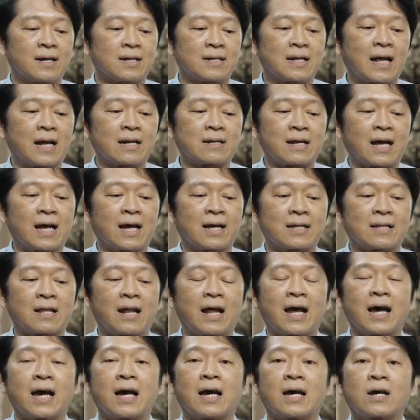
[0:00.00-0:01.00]
ดาราต
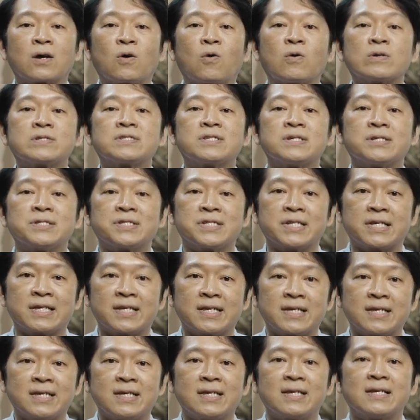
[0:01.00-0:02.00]
ราคชศรี
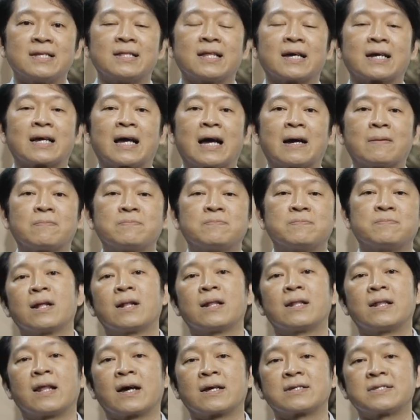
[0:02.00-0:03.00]
นะครับ
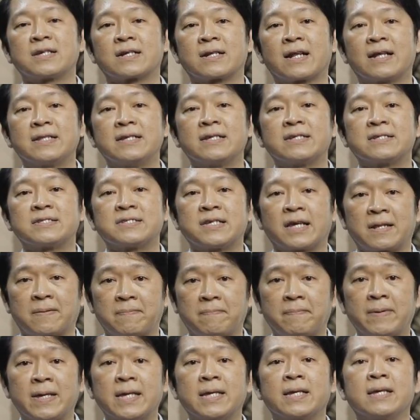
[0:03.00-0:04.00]
หลังจากนั้นอีกเจ็ด
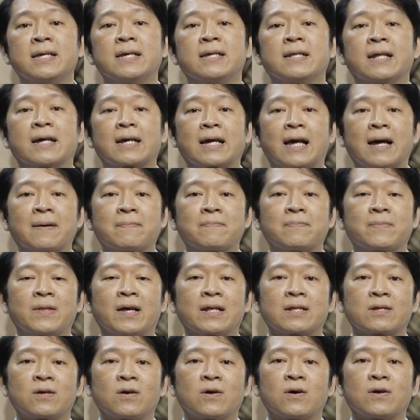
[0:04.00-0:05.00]
ปีนะครับ
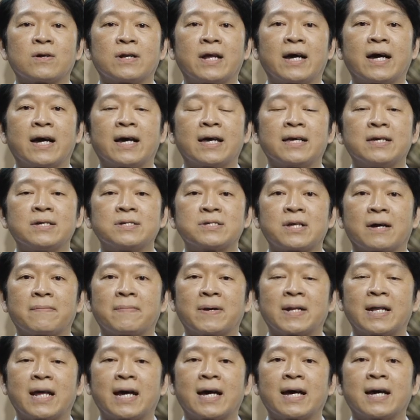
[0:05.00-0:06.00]
ท่านก็ได้สถา
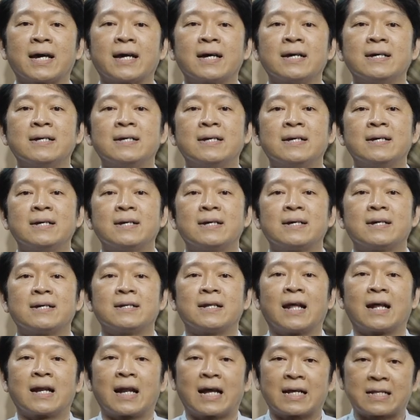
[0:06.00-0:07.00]
ปนา
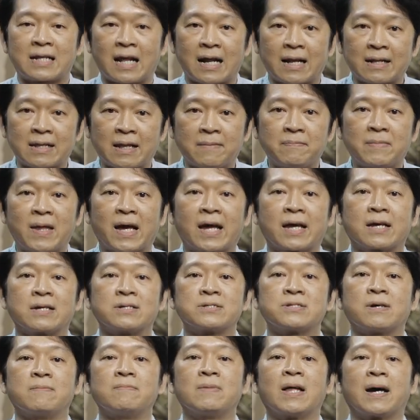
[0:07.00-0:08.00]
ดาราตราตำแหน่ง
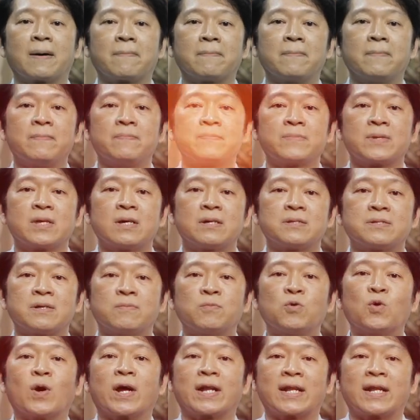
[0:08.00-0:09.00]
สำหรับสมุห